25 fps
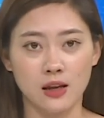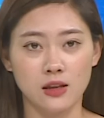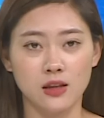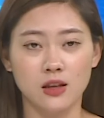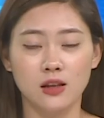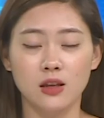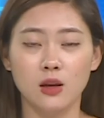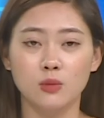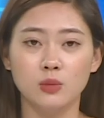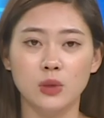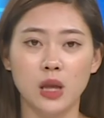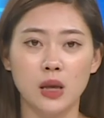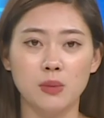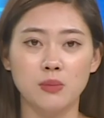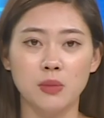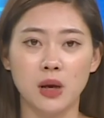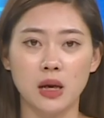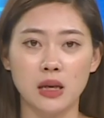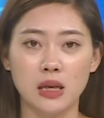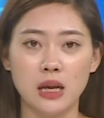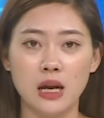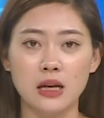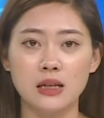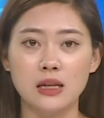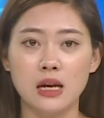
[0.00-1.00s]
những thông tin mới
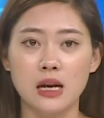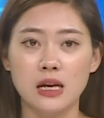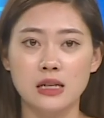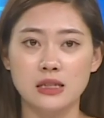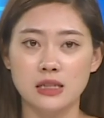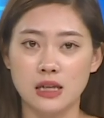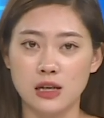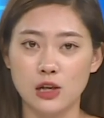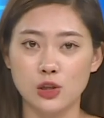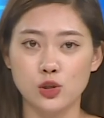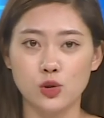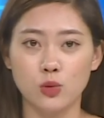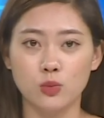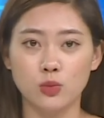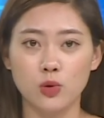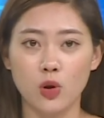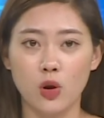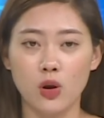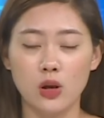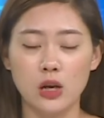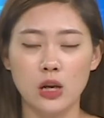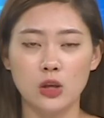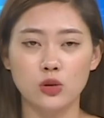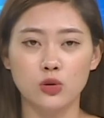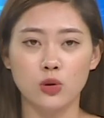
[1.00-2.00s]
nhất sẽ được chúng
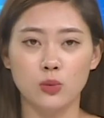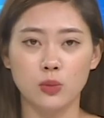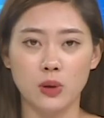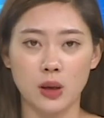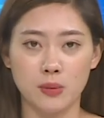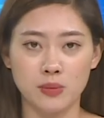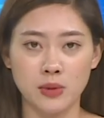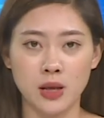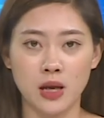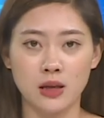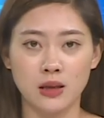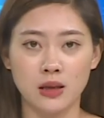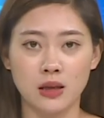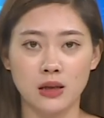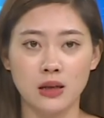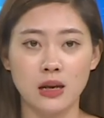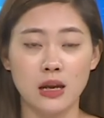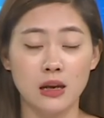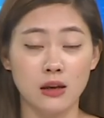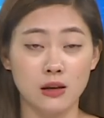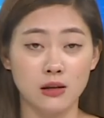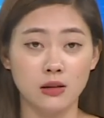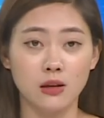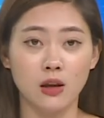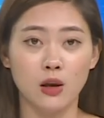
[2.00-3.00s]
tôi liên tục cập nhật để
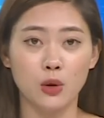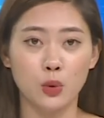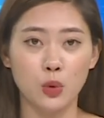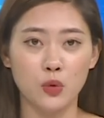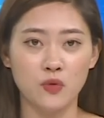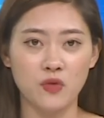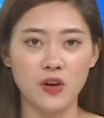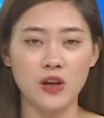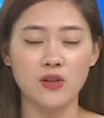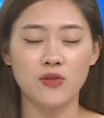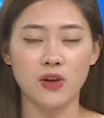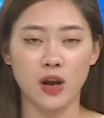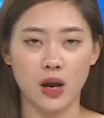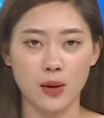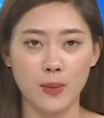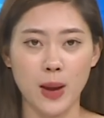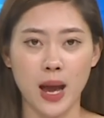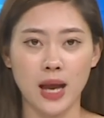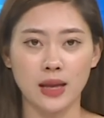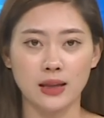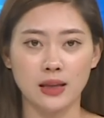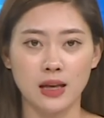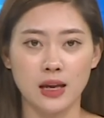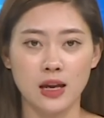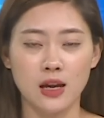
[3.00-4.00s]
gửi tới quý vị và các
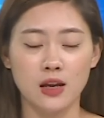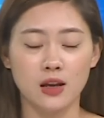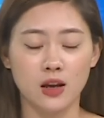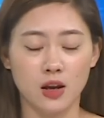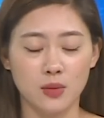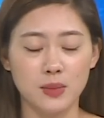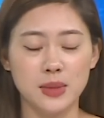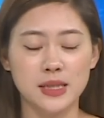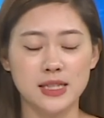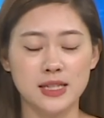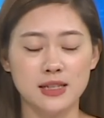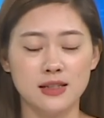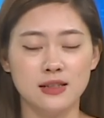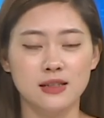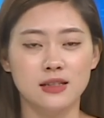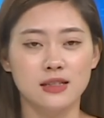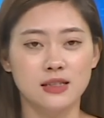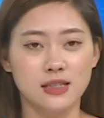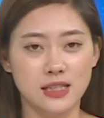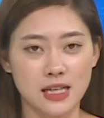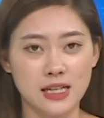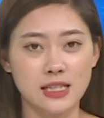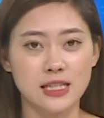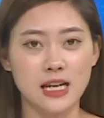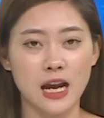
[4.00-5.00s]
bạn còn bây giờ
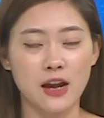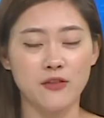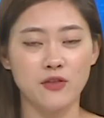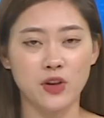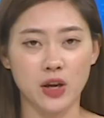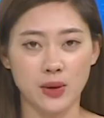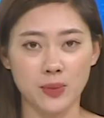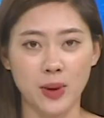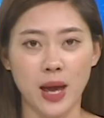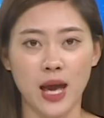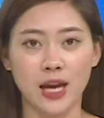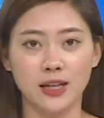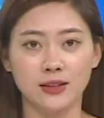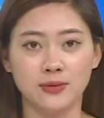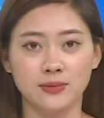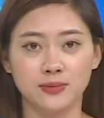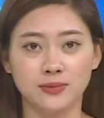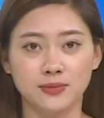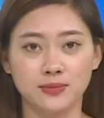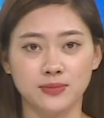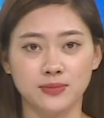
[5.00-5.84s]
xin chào và gặp lại